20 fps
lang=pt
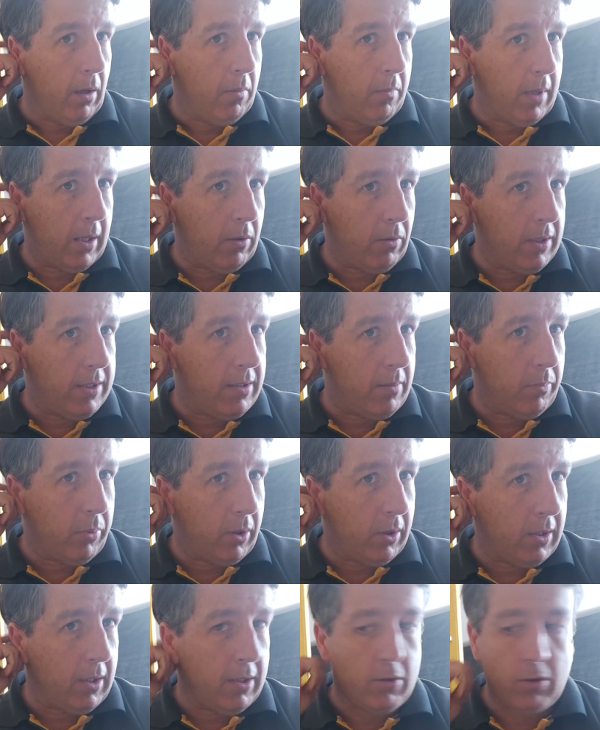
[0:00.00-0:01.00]
Uma coisa
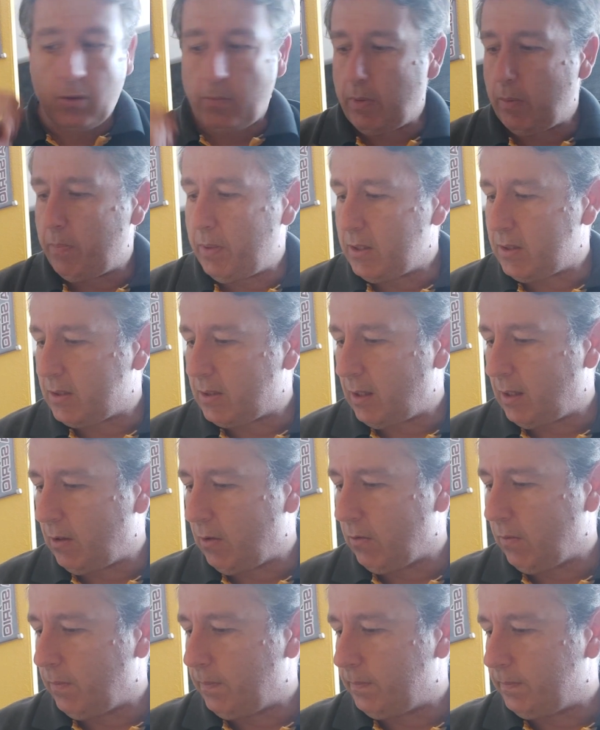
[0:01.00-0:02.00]
importante sobre
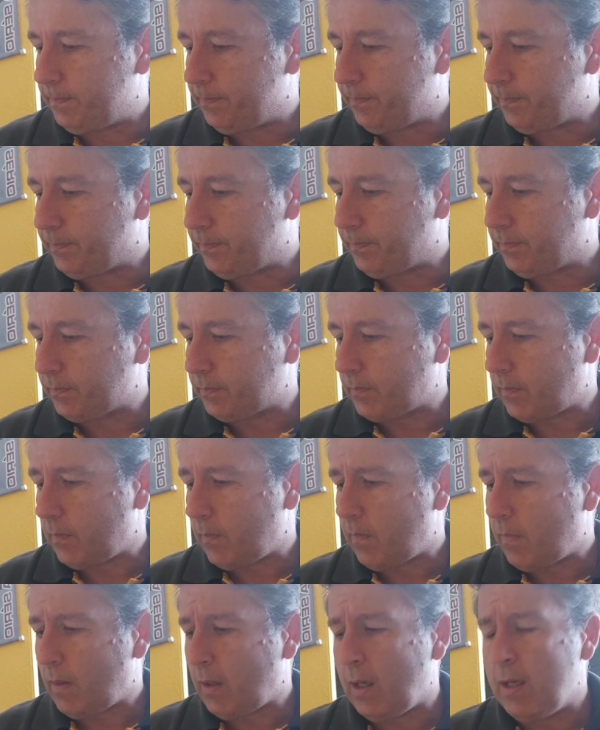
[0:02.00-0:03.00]
pistão,
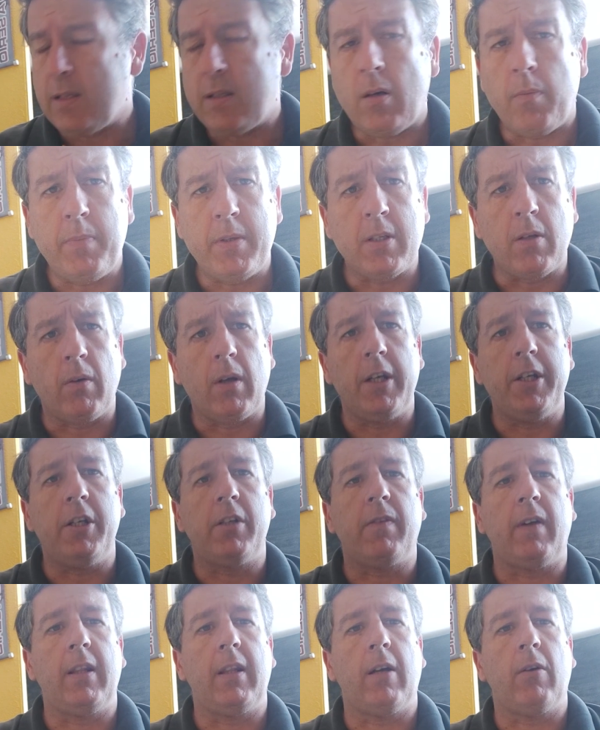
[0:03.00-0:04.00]
esse é o pistão que a
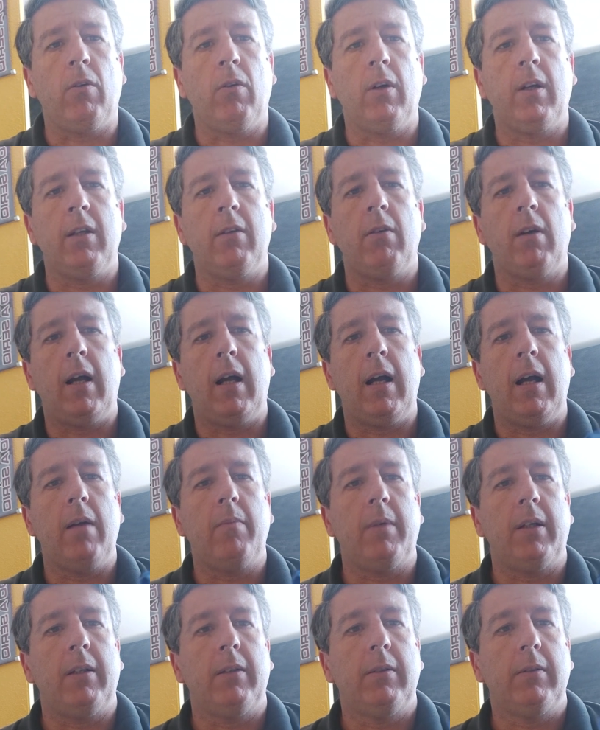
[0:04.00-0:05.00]
gente vai estar tá colocando na
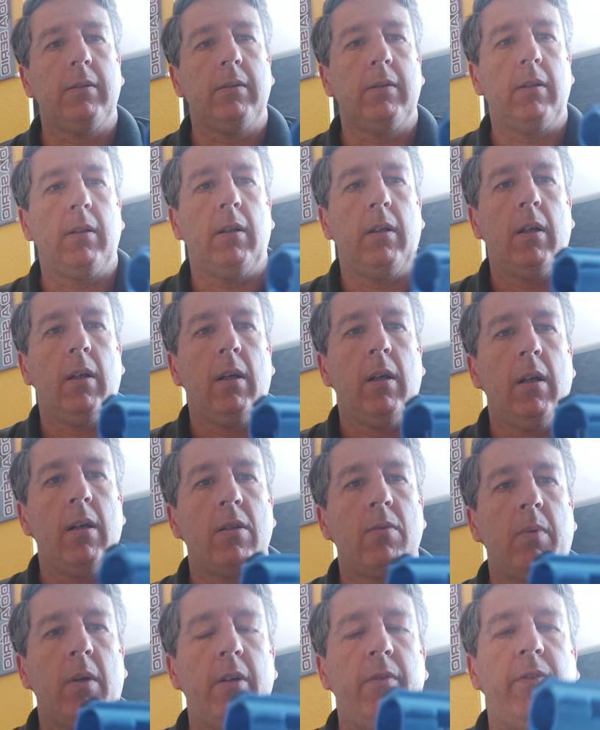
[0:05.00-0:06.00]
arma.
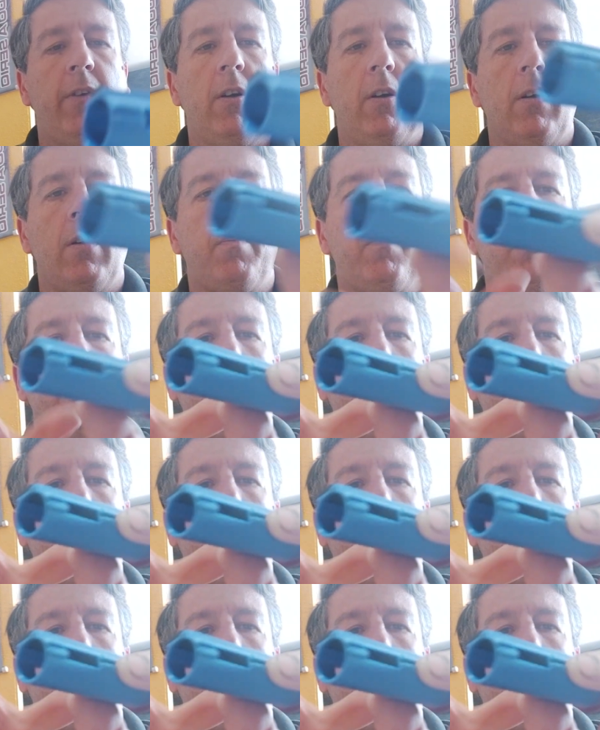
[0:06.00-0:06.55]
Você pode ver, ó,